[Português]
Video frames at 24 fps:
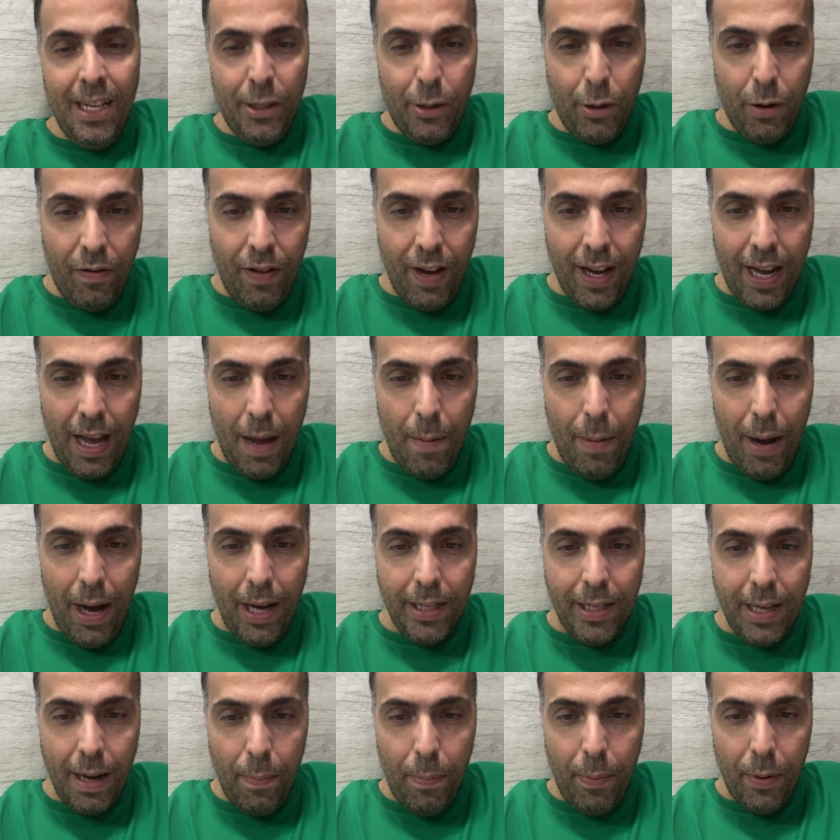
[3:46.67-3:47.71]
Deixa eu ver quem
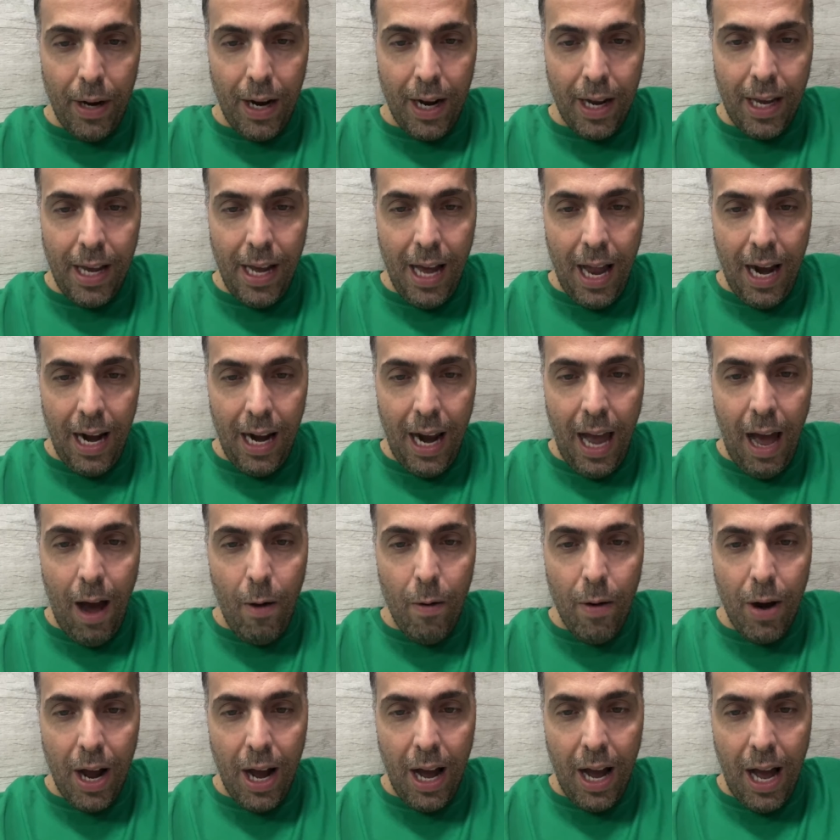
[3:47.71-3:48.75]
mais está por aqui. A
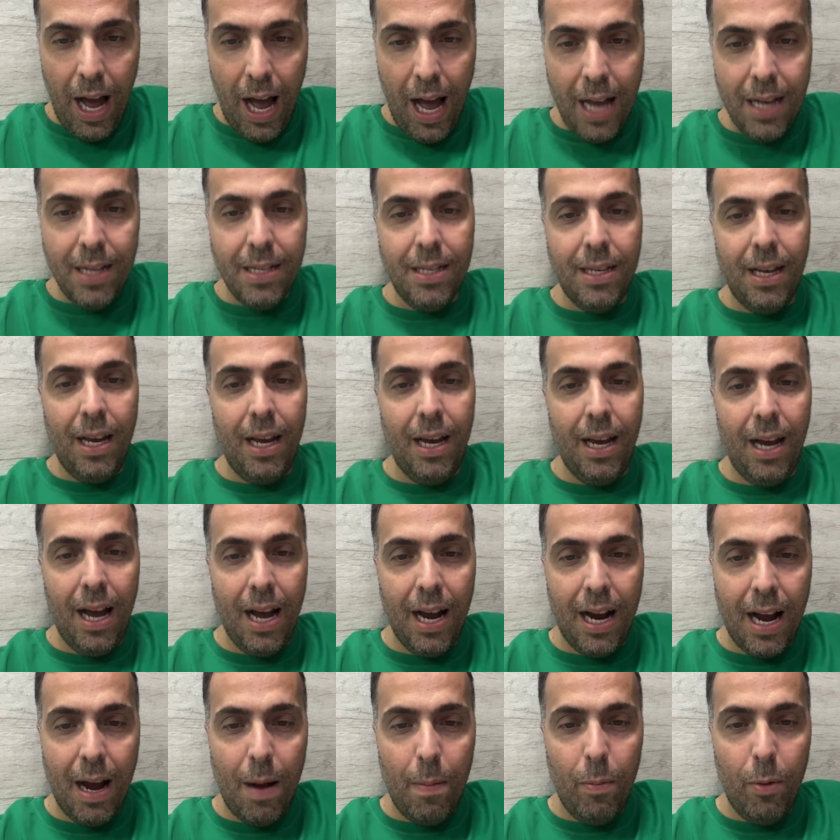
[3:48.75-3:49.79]
Laura
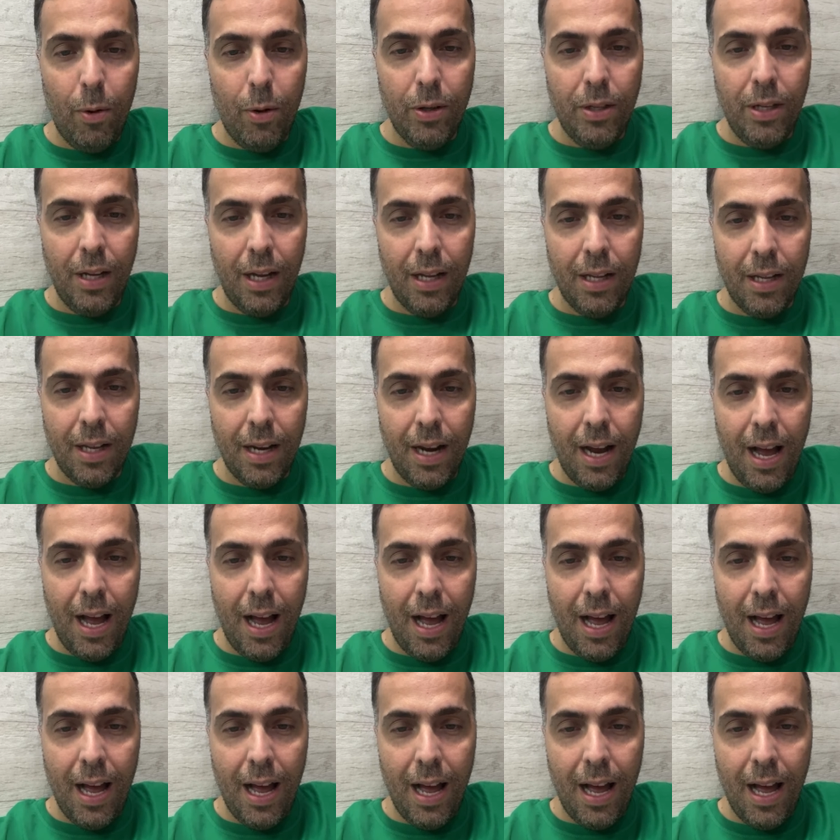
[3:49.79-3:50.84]
Azer acabou de
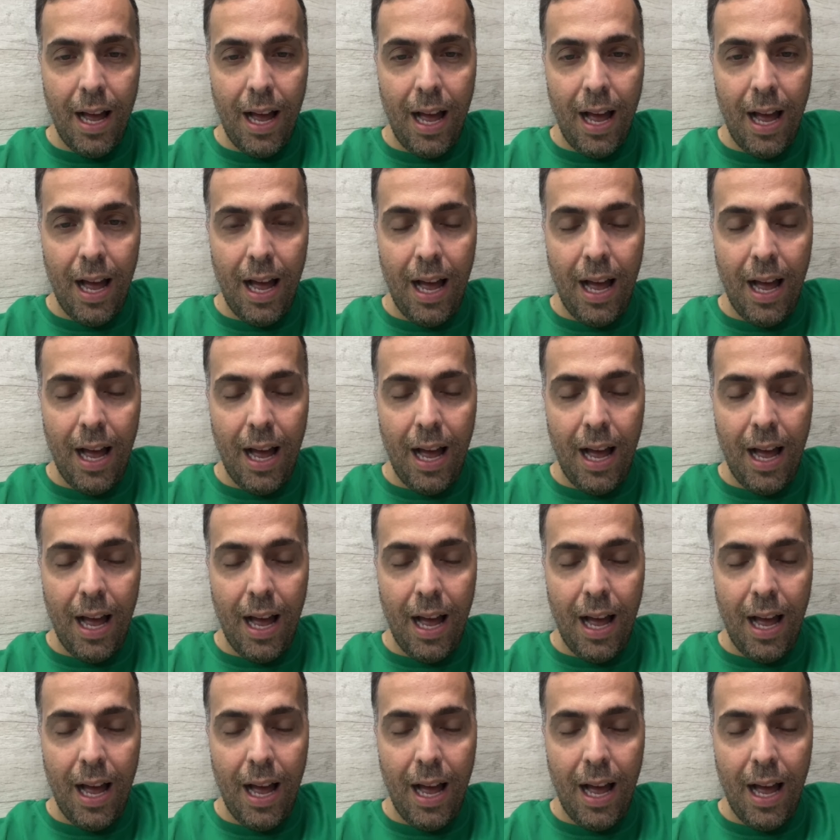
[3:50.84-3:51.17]
entrar.